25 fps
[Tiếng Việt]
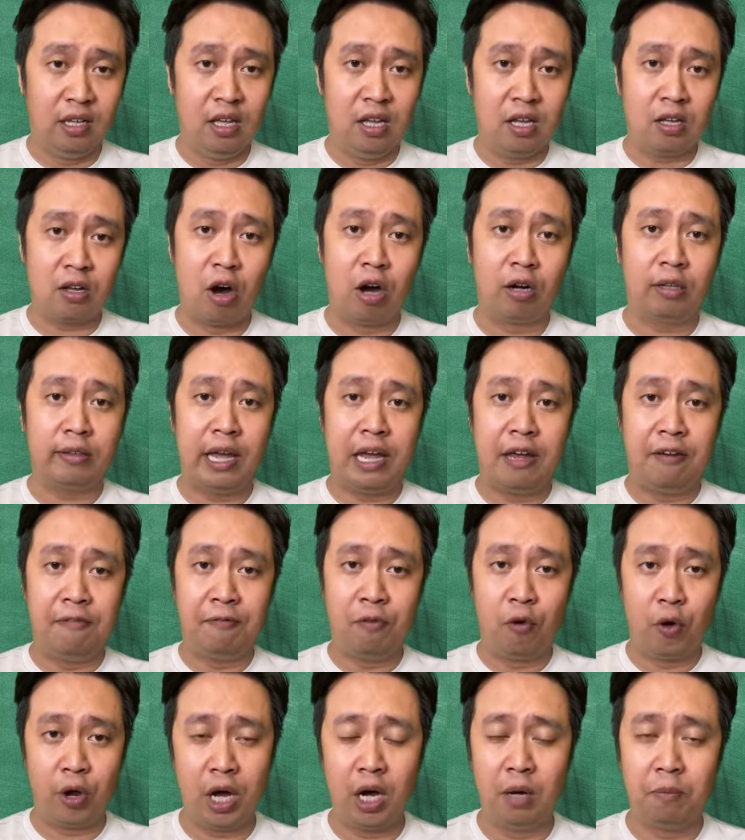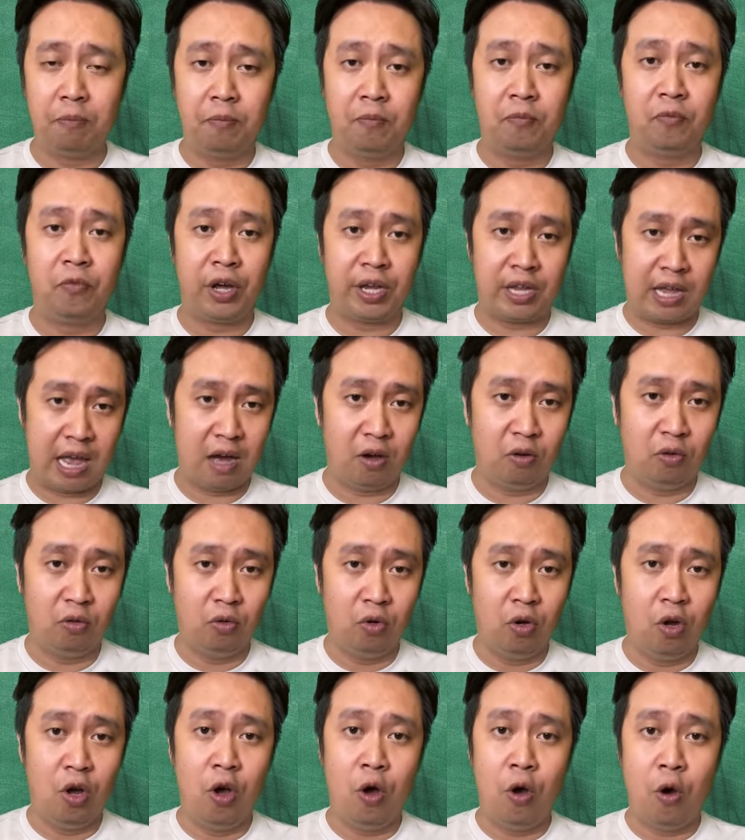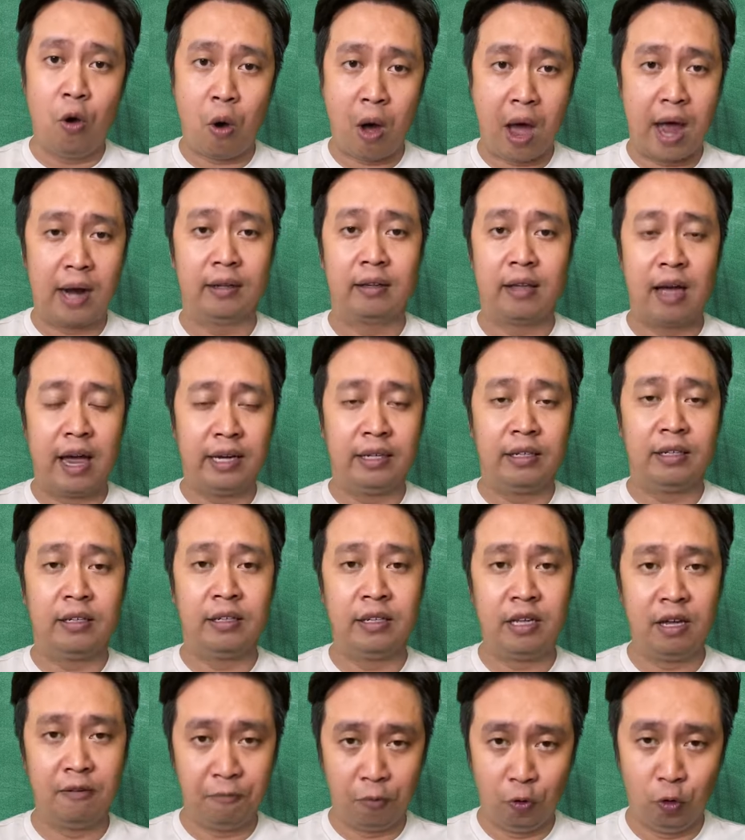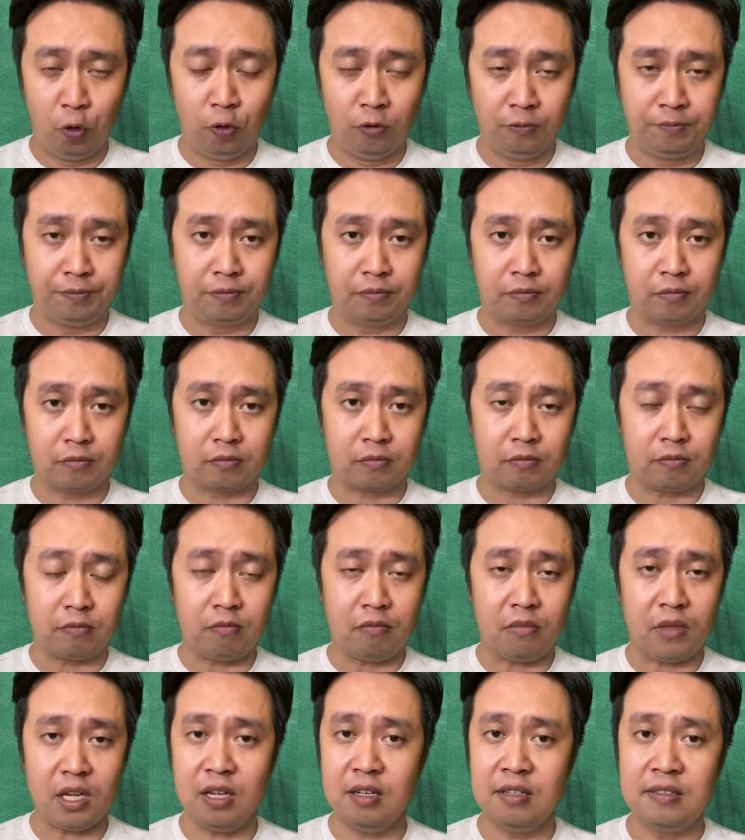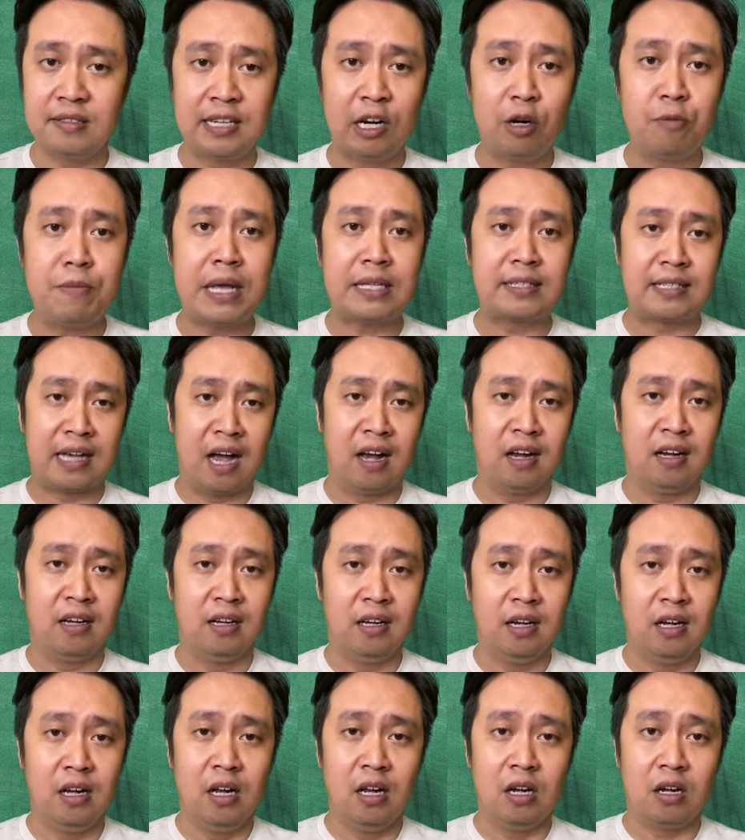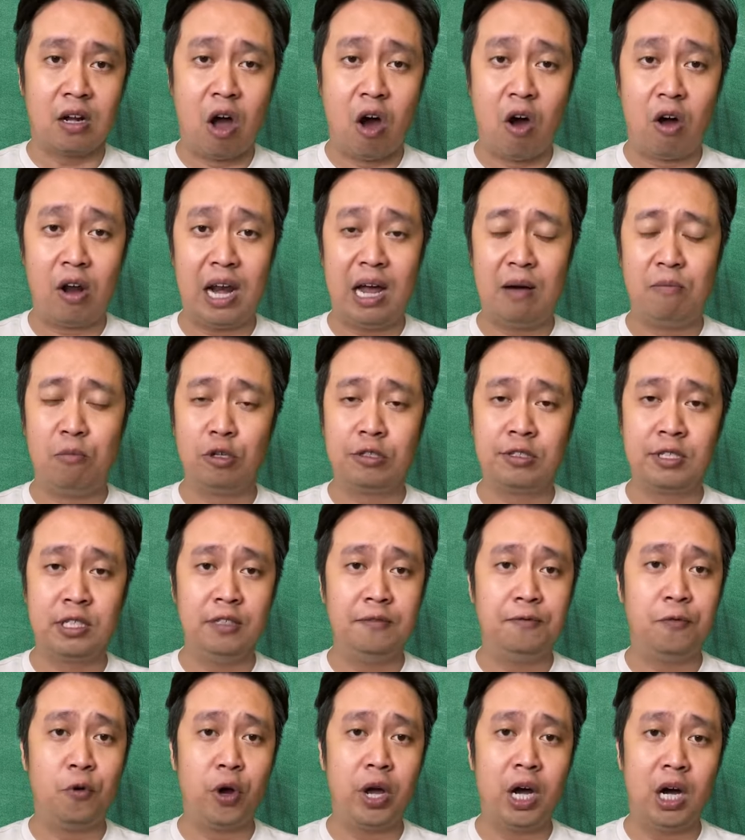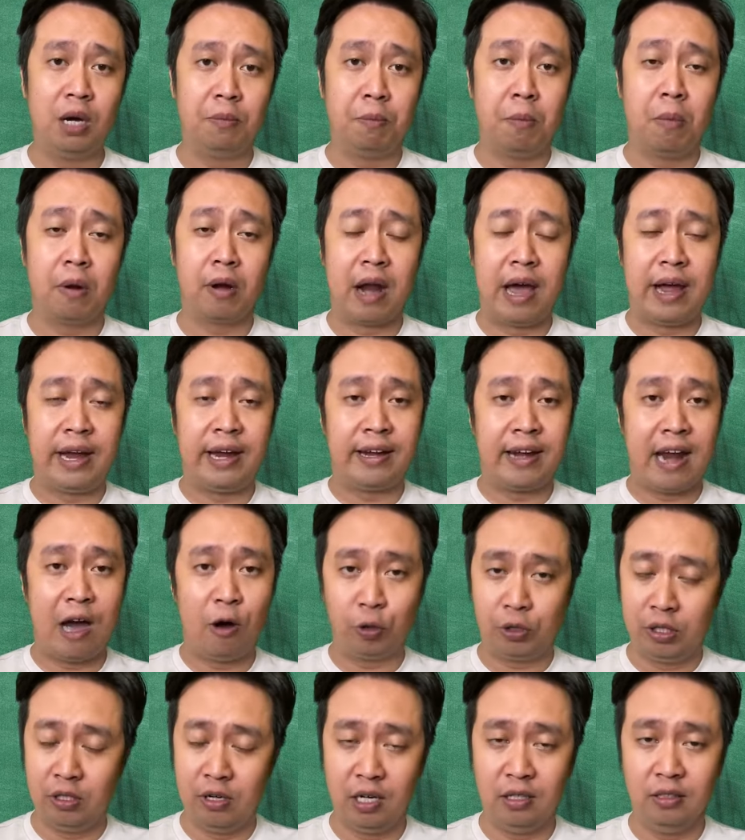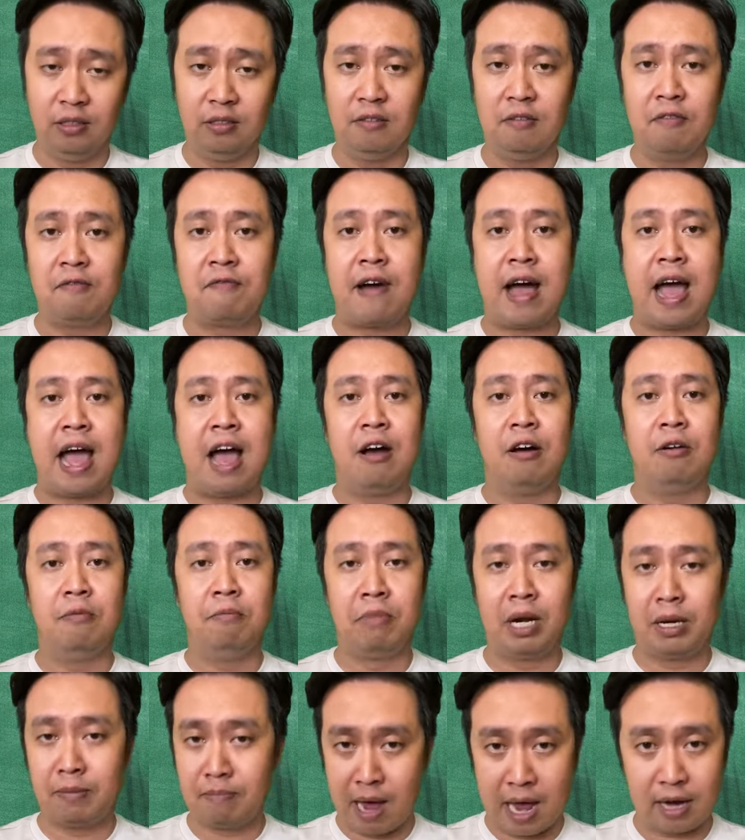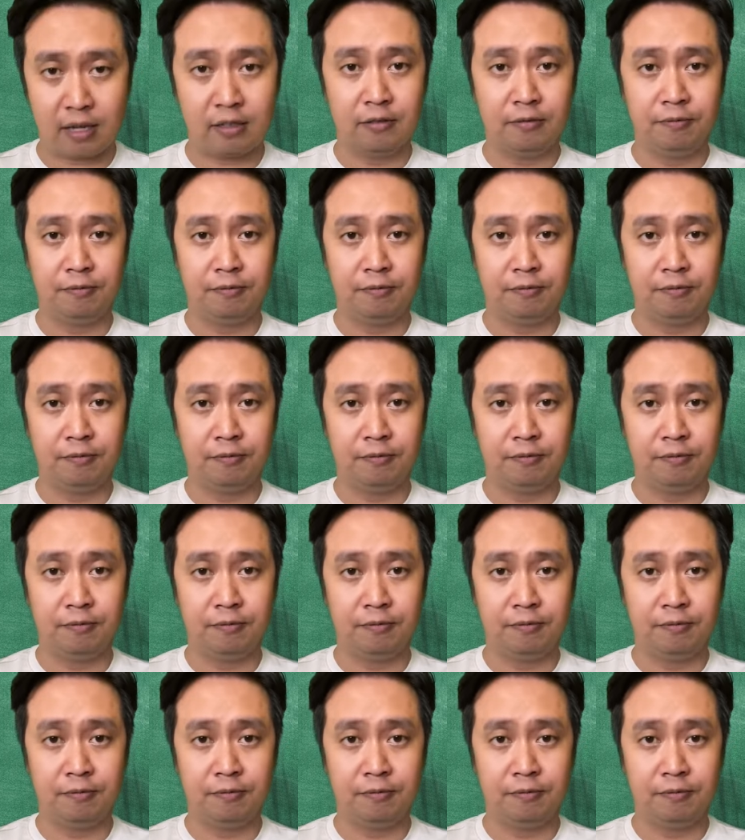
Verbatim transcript: có thể phối hợp với nhau hoàn thành nhiệm vụ. Dẫu biết rằng đó là một sự phối hợp đầy đau thương và mất mát